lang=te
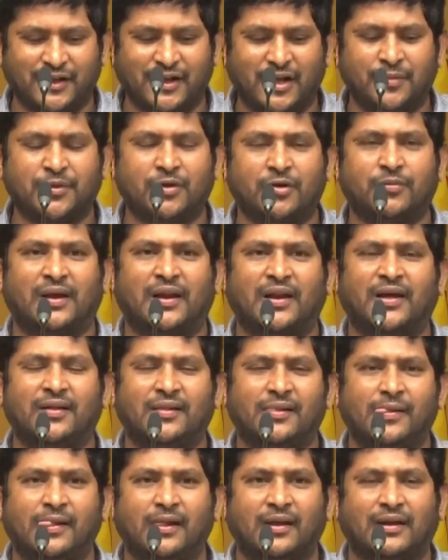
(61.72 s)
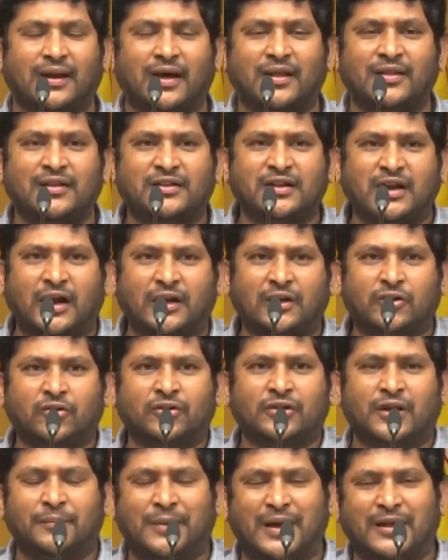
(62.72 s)
అందుకే మీరు మళ్ళీ నాకు తెలిసి
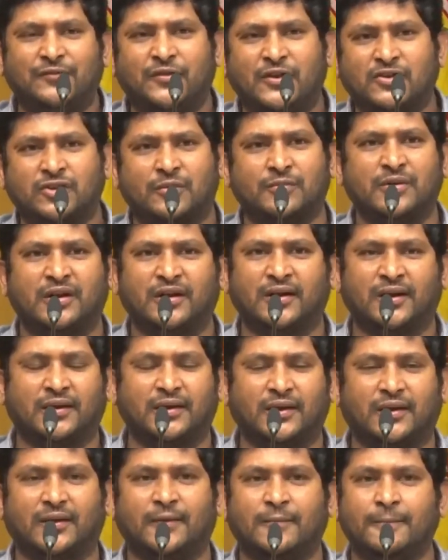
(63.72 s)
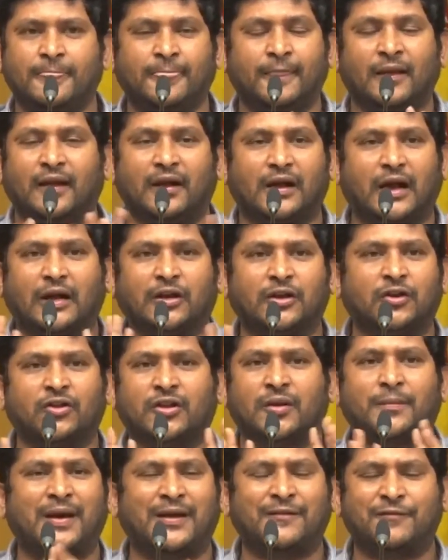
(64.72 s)
కంటిన్యూ ద మేనిఫెస్టో మీటింగ్ అంటే
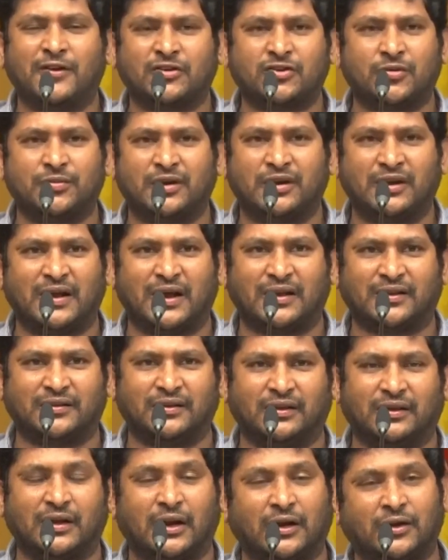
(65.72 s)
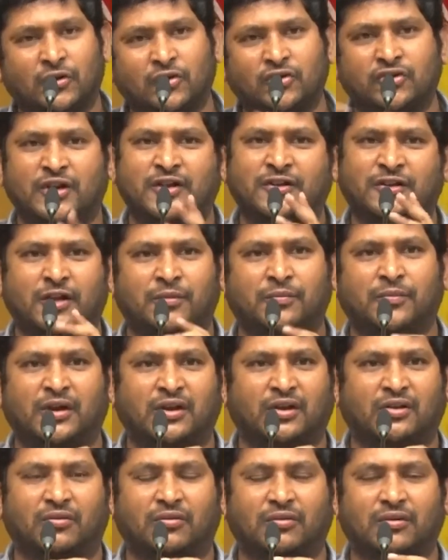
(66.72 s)
కంటిన్యూ ద మేనిఫెస్టో మీటింగ్ కాదు అది కంటిన్యూ చేశారు
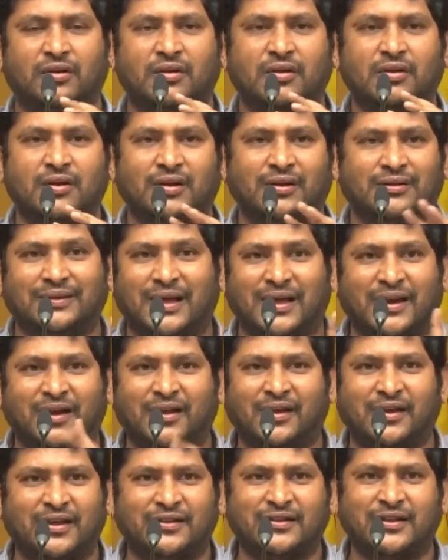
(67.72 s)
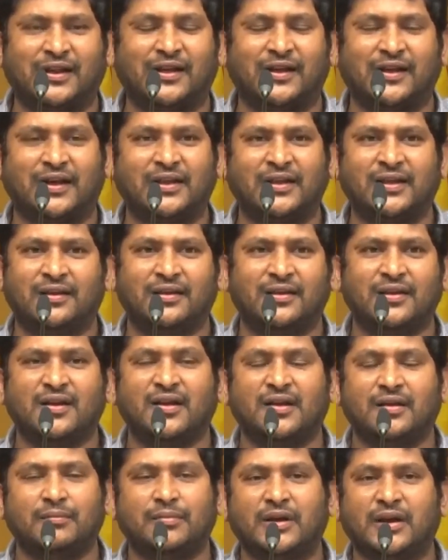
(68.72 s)
మీటింగు దాన్ని డినై చేయలేం కానీ
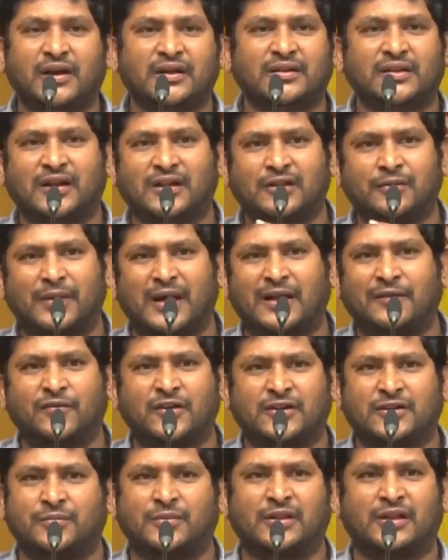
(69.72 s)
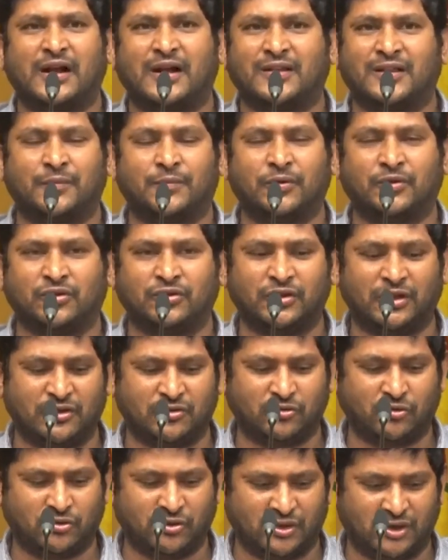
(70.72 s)
మీటింగ్ జరిగింది మేనిఫెస్టో మీద కాదనిపిస్తుంది
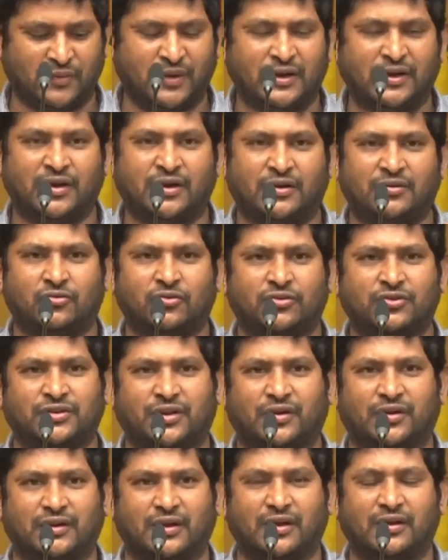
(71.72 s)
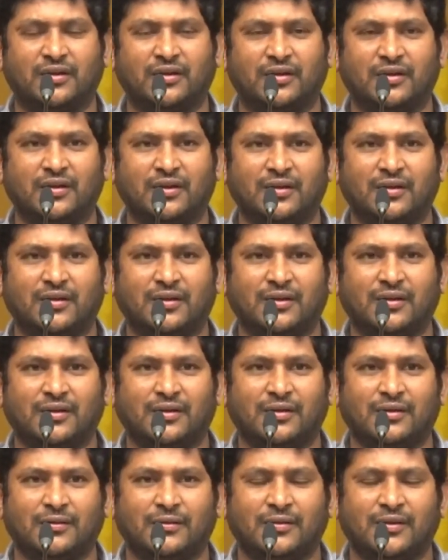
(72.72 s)
దీన్ని చూస్తుంటే ఇవన్నీ చూసిన తర్వాత
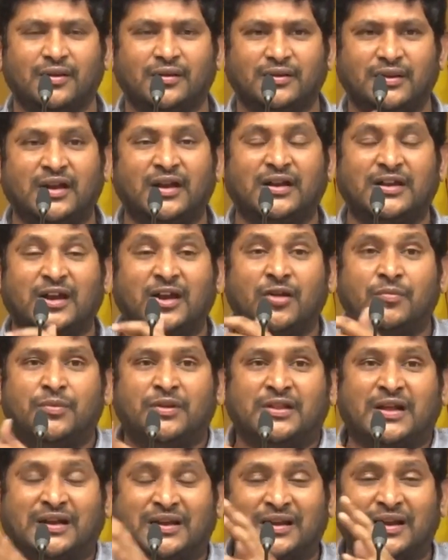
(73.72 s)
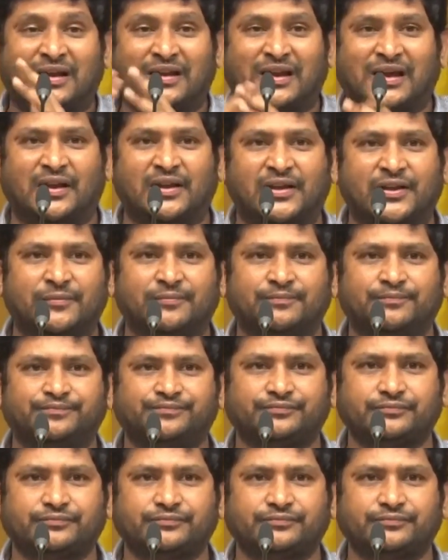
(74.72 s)
దీన్ని టీడీపీ మీద ఎట్ట నెట్టాలి